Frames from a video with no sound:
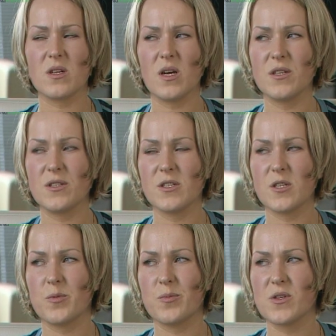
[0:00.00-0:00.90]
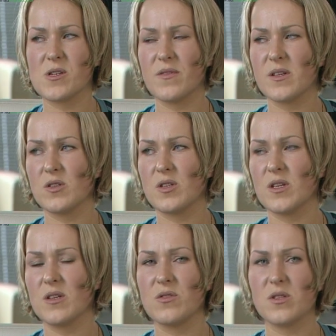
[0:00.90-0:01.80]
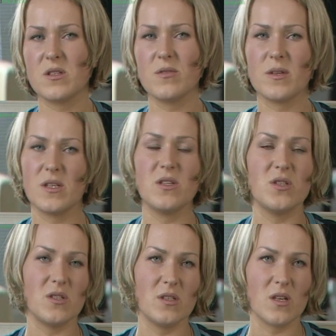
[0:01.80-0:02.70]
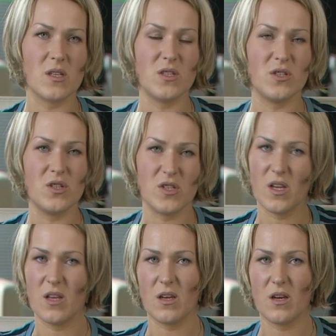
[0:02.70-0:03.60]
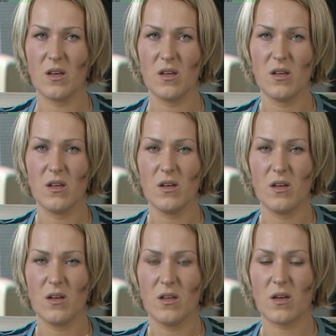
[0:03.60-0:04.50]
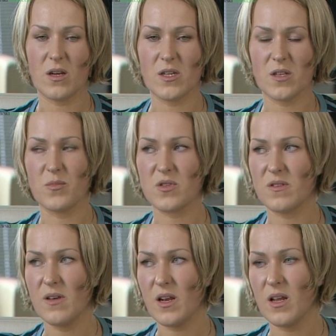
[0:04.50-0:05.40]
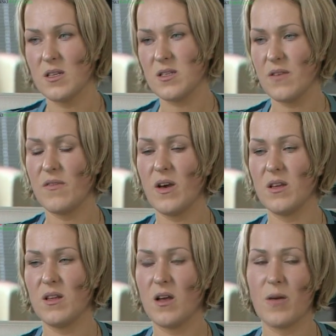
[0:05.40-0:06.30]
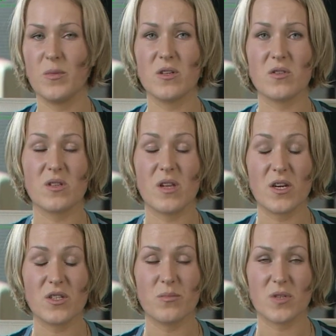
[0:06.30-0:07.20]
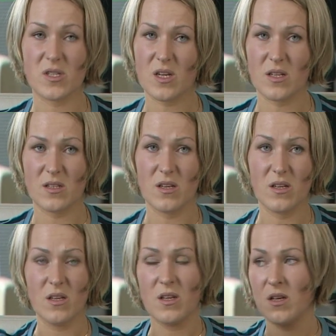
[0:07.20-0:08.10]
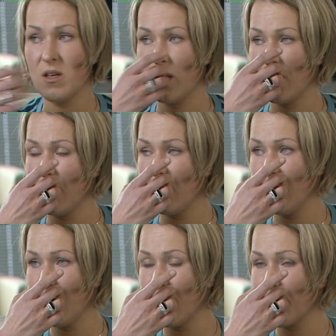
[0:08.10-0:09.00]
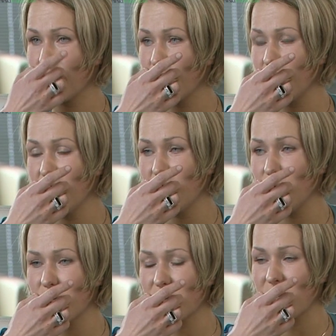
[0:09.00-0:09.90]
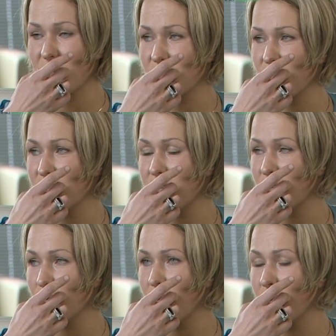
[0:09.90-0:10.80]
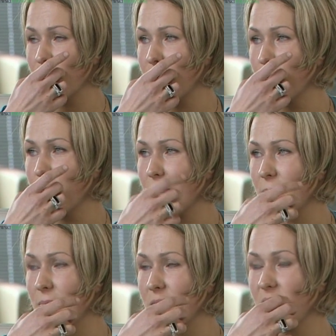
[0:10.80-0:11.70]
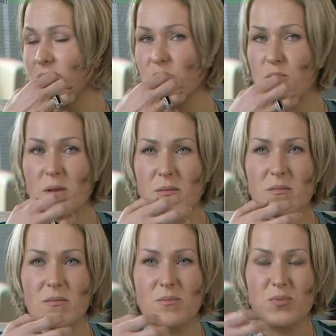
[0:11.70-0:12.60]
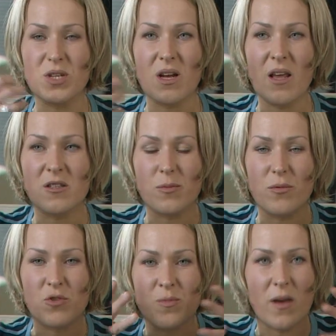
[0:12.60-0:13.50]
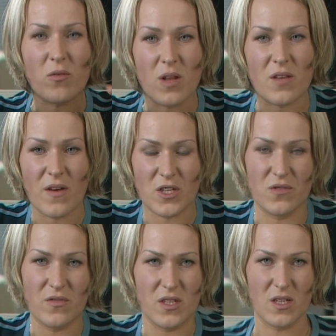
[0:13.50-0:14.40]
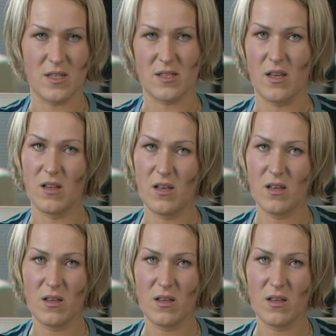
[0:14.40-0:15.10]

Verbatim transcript: każdy zespół przeżywa coś takiego, że są jakieś, jakieś ciśnienia, jakaś atmosfera nie za fajna, a mnie to strasznie przeszkadza. I, I, ja na przykład nie umiem zagrać koncertu, jak mam. Ja nie umiem przykleić sobie uśmiechu na twarz i wyjść na scenę.